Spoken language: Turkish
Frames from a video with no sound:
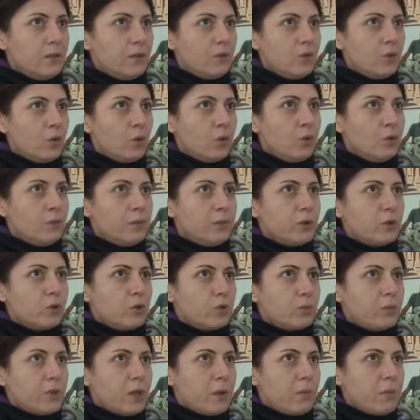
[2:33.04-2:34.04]
yoğun bir
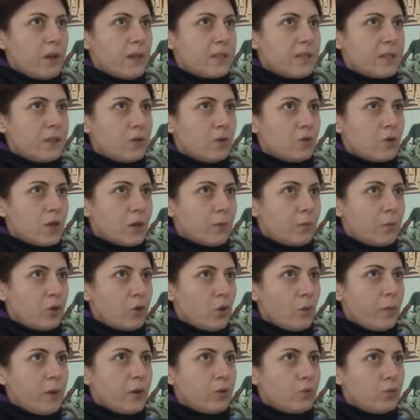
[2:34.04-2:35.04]
gruptan bahsediyorsak, bir
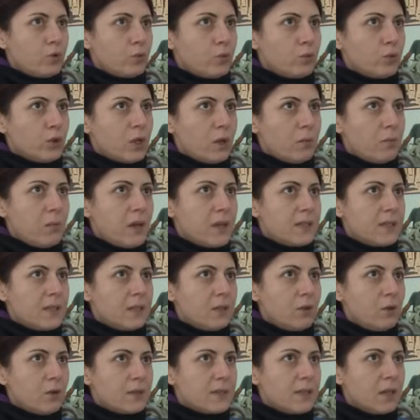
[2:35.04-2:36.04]
köpek grubundan
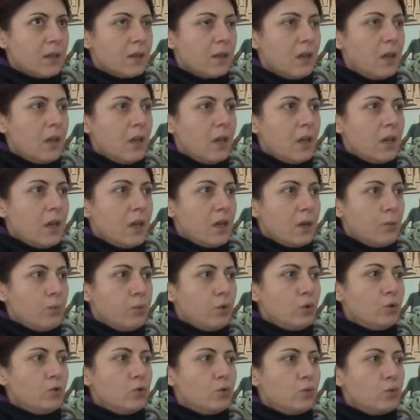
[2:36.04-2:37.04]
bahsediyorsak, e,
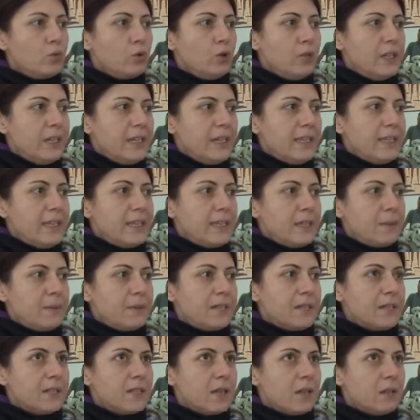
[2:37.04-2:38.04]
bu grubun lideri
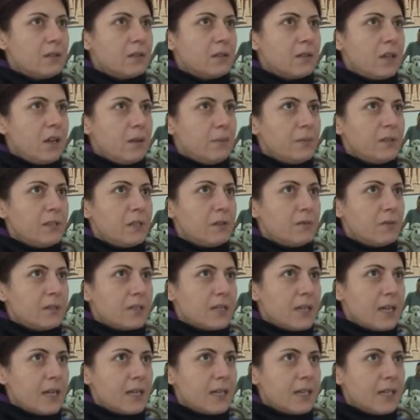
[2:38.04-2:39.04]
bize saldırgan bir tavır
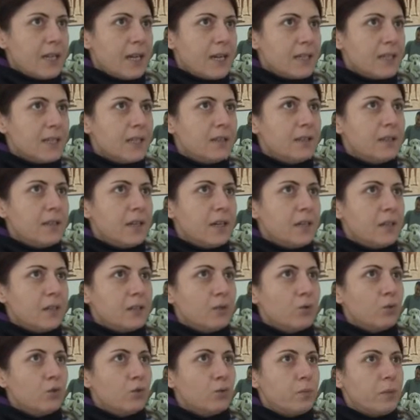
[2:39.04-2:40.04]
sergilerse
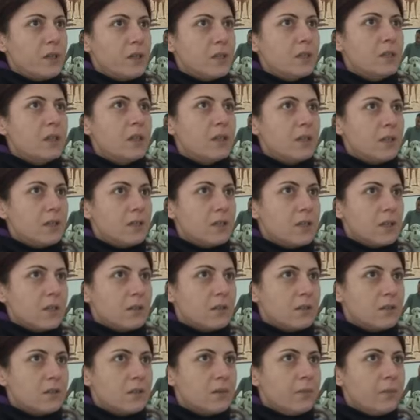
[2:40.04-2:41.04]
diğerleri de onun peşinden
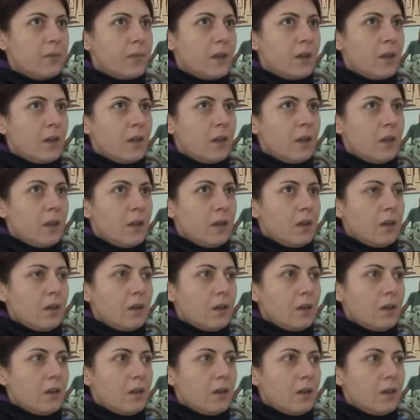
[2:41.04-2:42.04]
gidecektir.
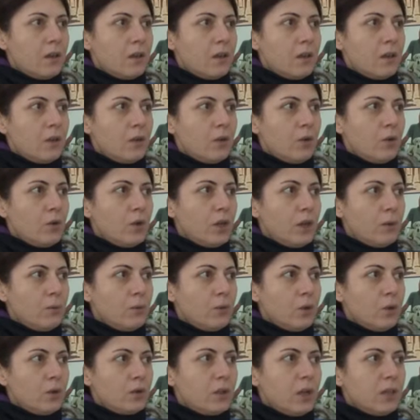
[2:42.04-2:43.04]
Ee,
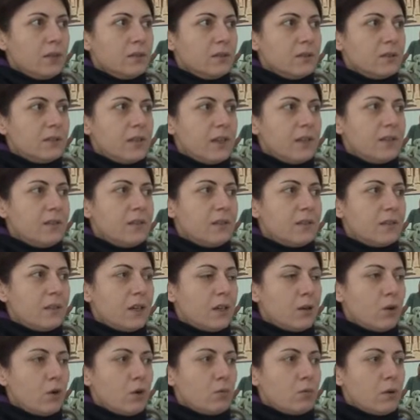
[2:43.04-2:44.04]
önemli olan
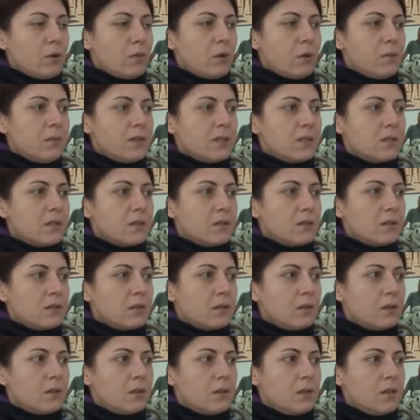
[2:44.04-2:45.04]
tehditkar olmamamız.
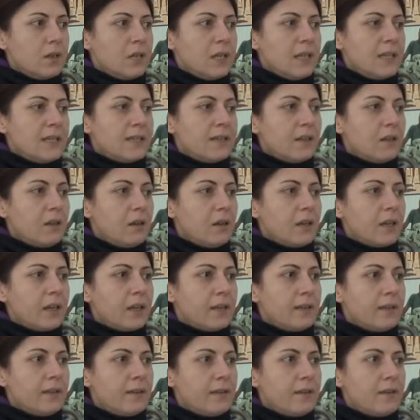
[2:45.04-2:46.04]
Ee, insan
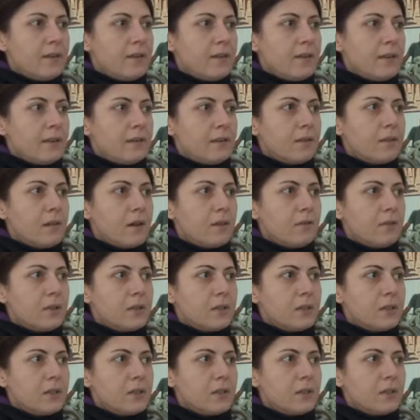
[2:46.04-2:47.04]
hareketleri ya da
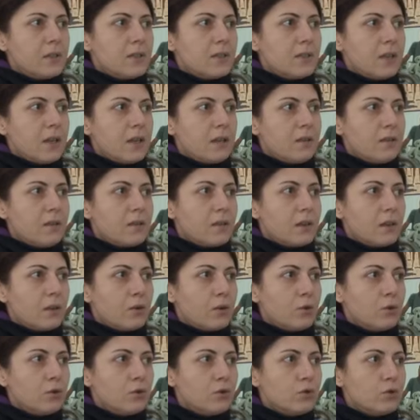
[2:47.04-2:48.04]
davranışları nasıl tehditkar
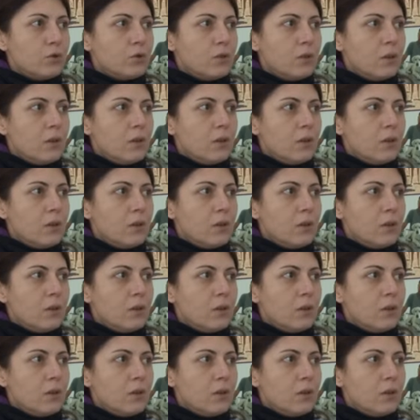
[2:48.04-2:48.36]
olur?